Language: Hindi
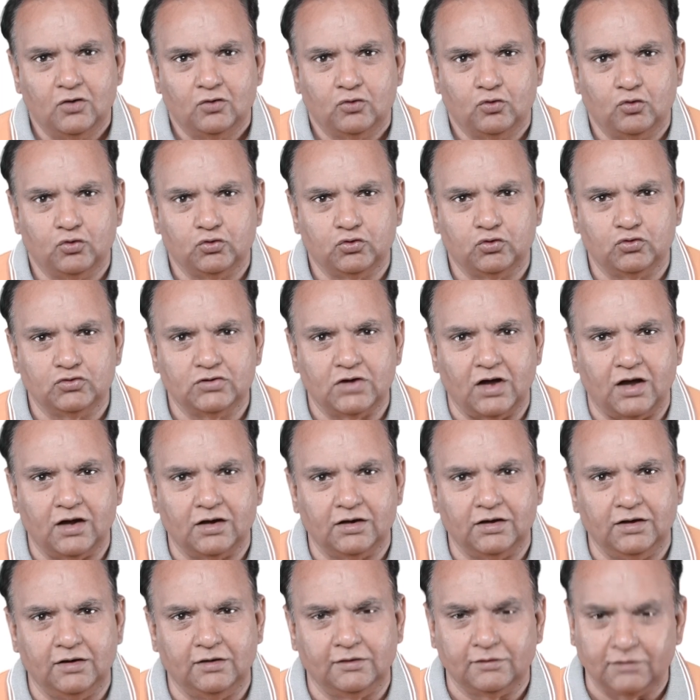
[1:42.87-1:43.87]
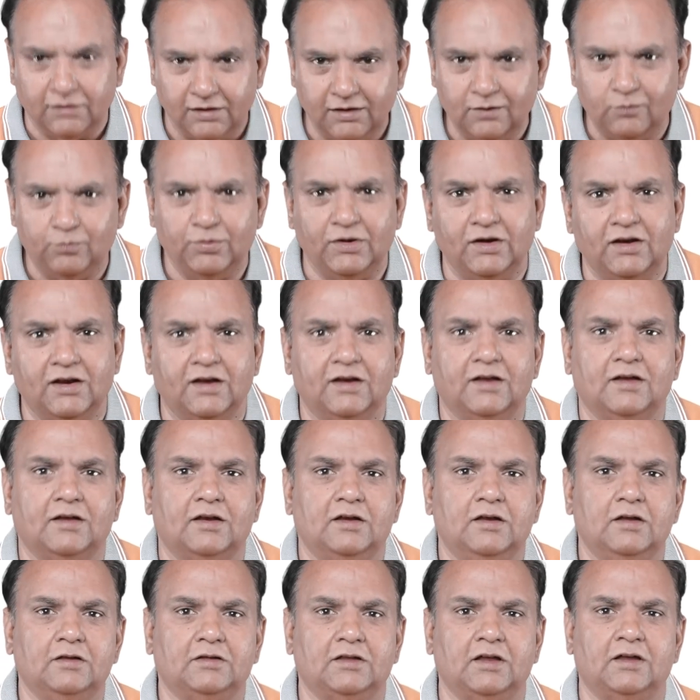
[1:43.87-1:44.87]
को तो जहांगीर तरीन भी लेने के
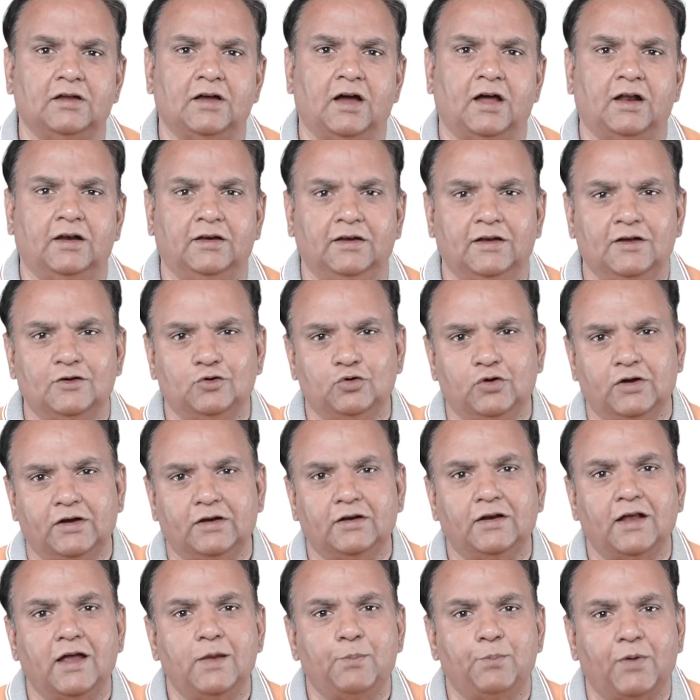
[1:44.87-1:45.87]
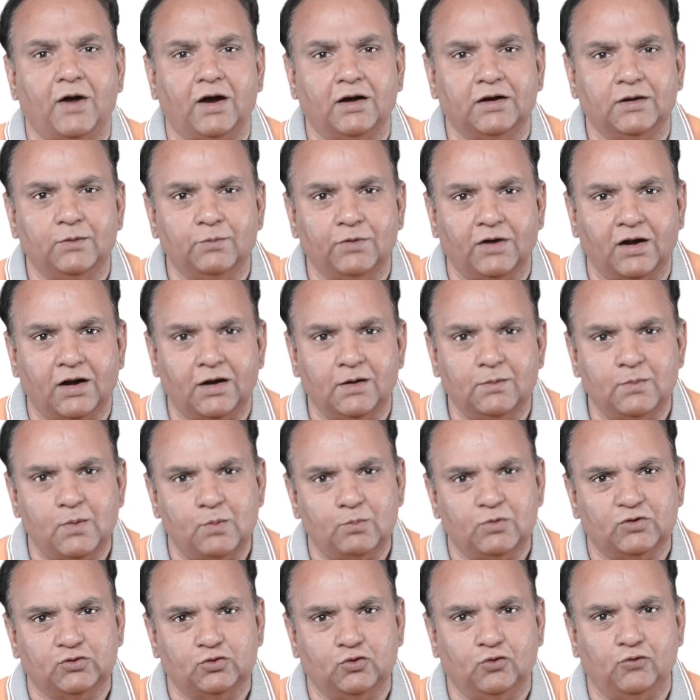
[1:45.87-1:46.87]
लिए तैयार नहीं है जो एक नई पार्टी बनाने में
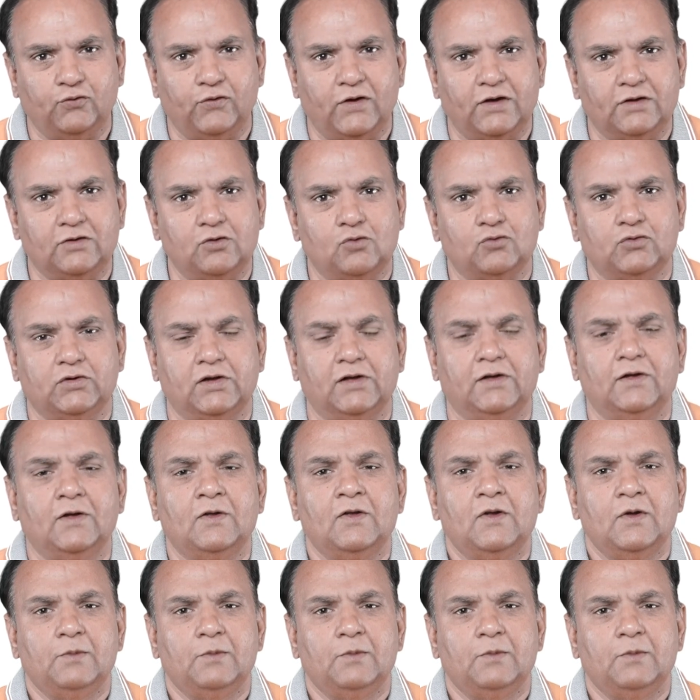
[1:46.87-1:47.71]
मसरूफ़ हैं क्योंकि